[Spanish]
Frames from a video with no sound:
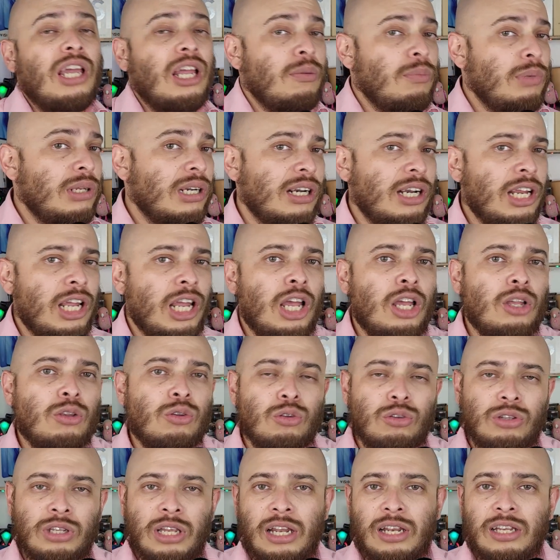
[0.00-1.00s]
en mis redes
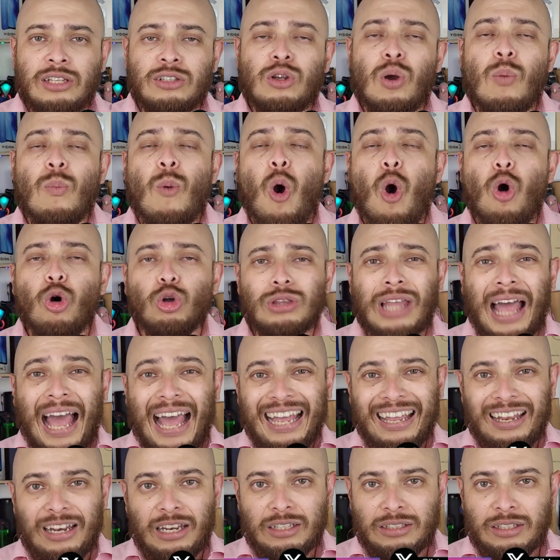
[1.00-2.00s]
sociales como
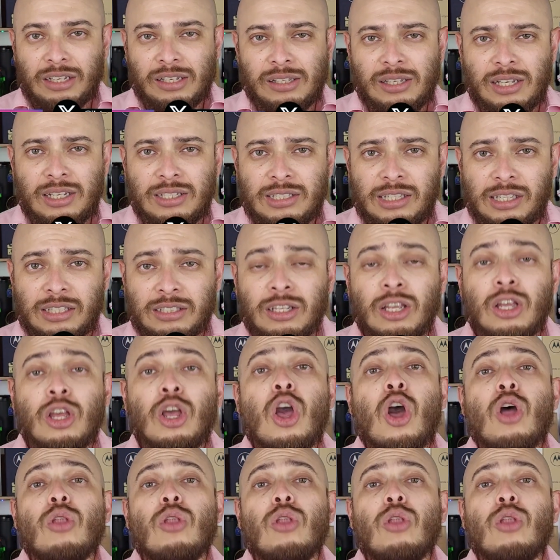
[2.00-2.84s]
JL Tendencias.